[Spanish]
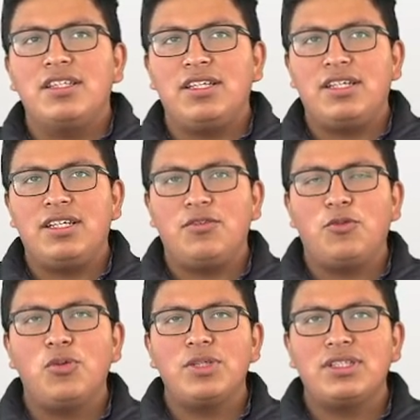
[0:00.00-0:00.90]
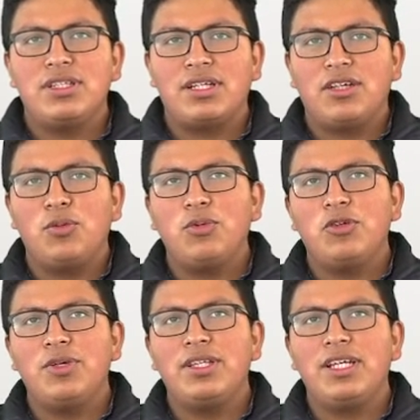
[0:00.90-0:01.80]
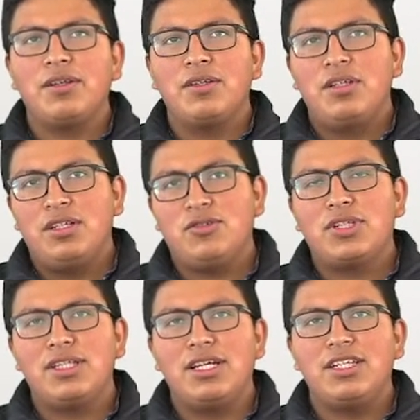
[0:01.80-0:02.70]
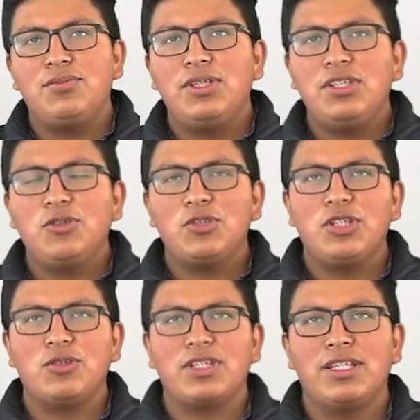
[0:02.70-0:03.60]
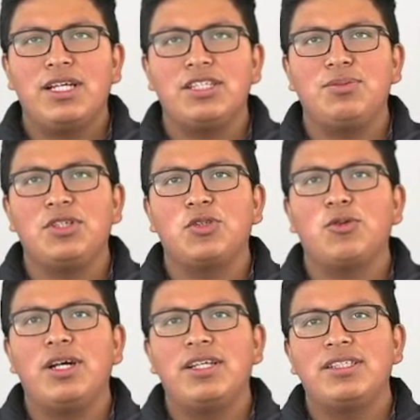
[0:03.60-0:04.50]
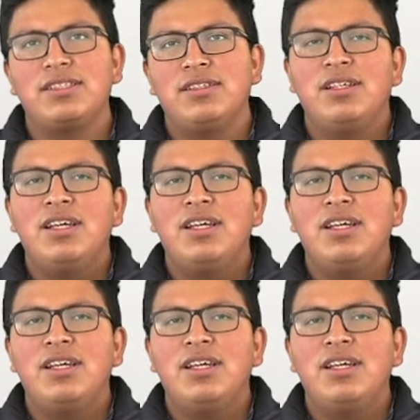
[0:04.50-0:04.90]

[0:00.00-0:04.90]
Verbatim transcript: de formas en las que yo puedo vender, los canales físicos y los canales virtuales.